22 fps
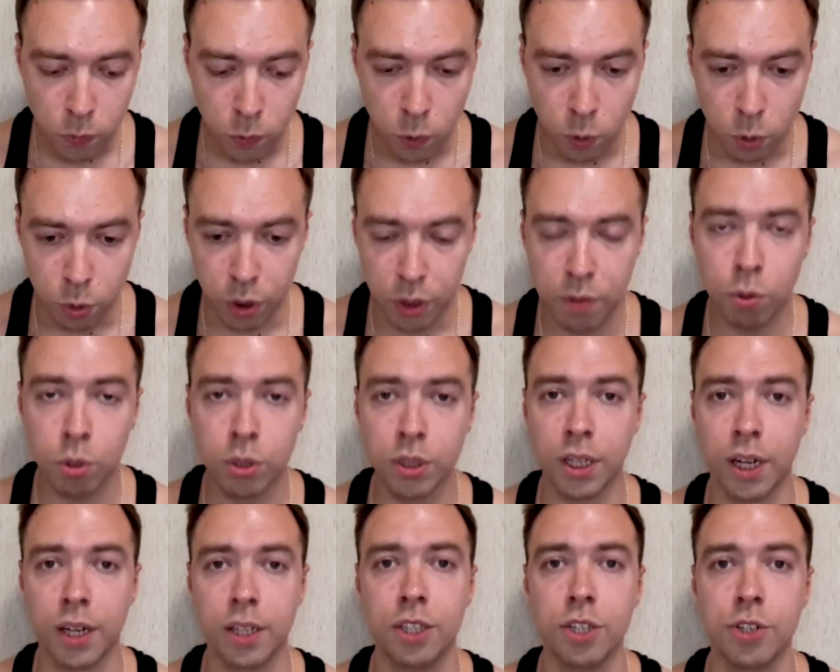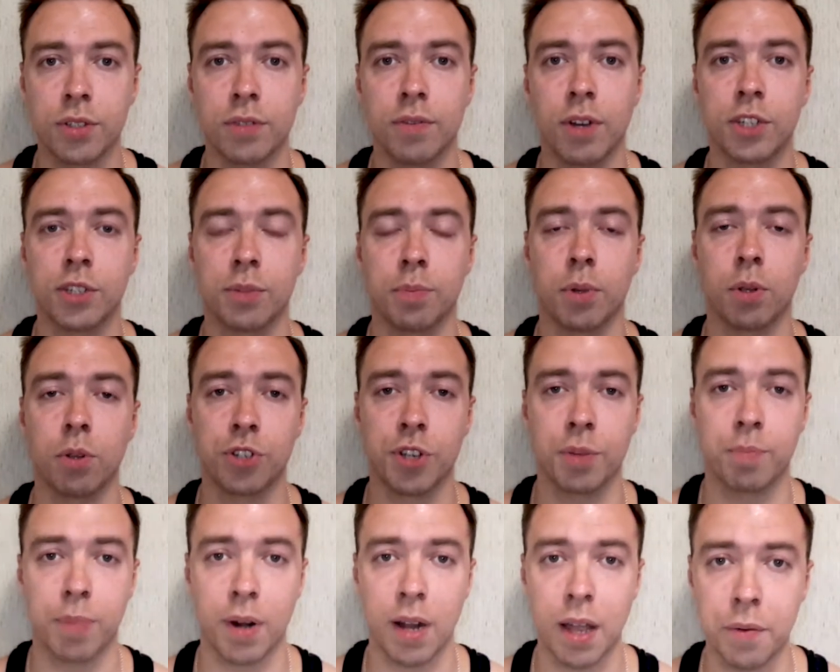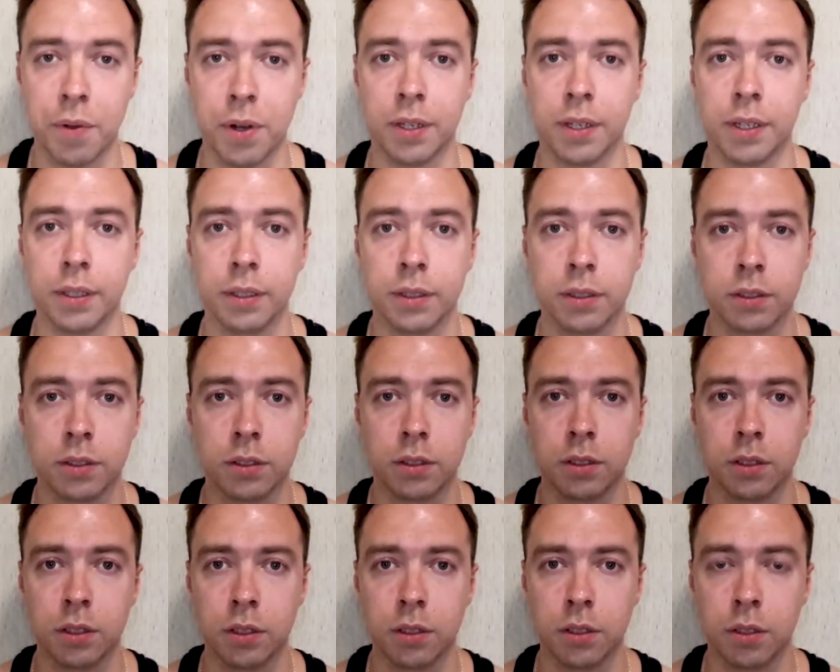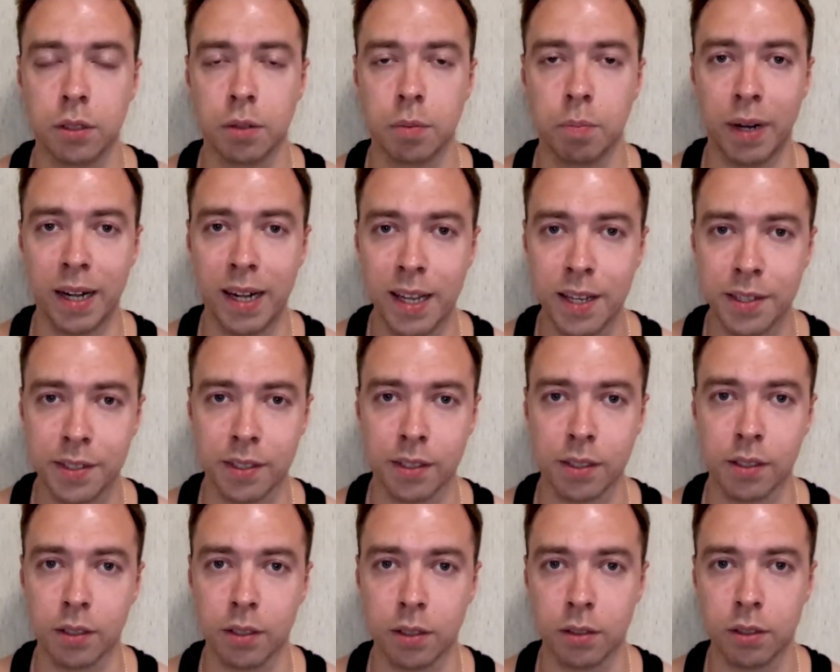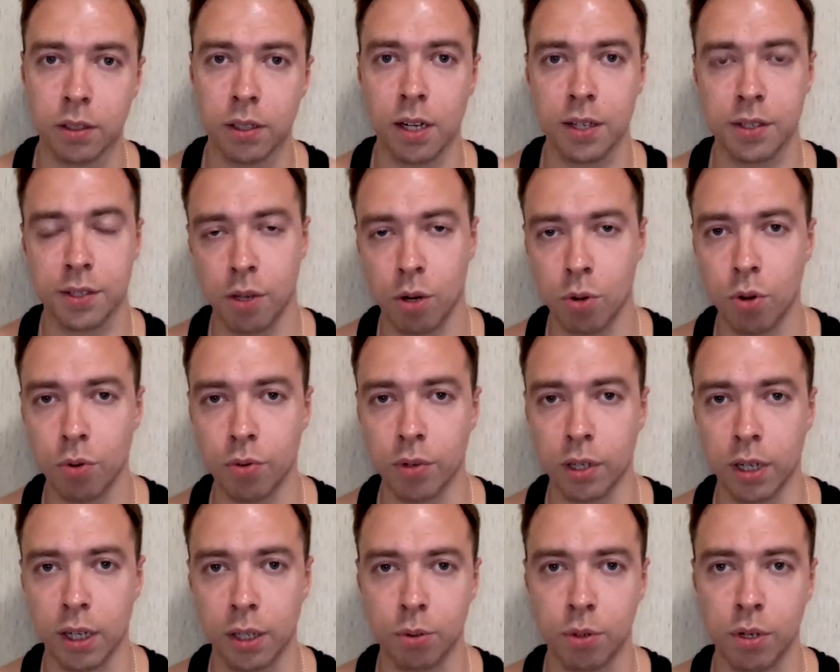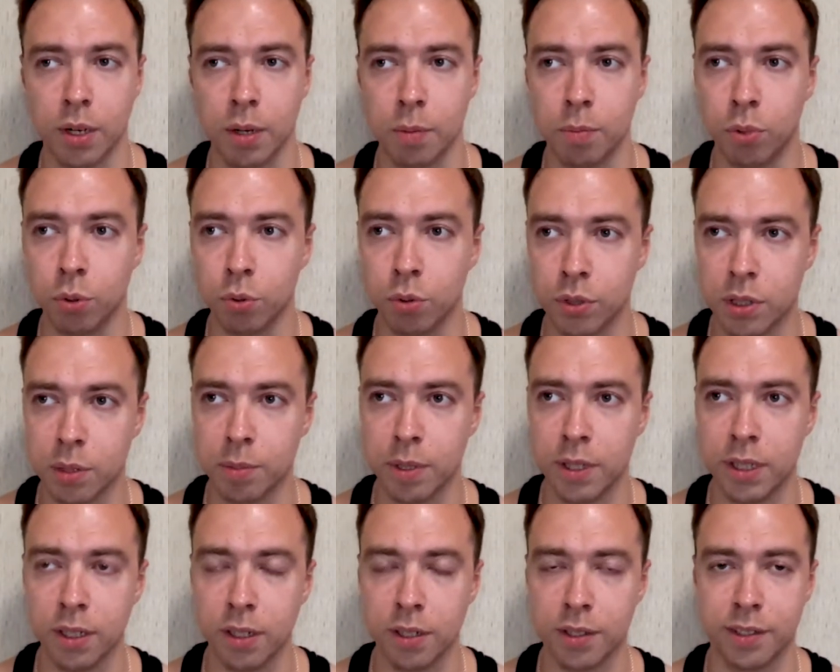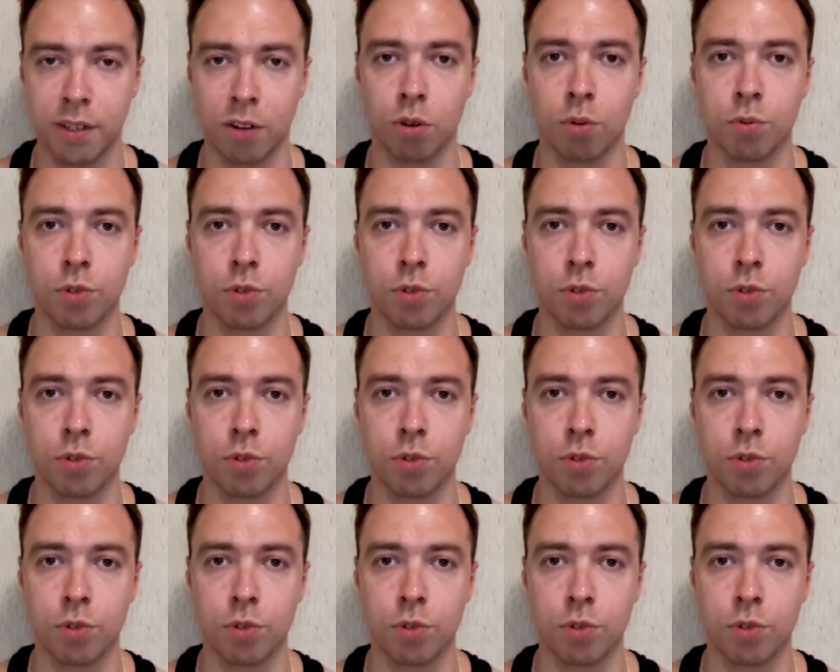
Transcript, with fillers: Углеводы критично важно получать правильные, полезные для здоровья, которые будут тебе делать здоровым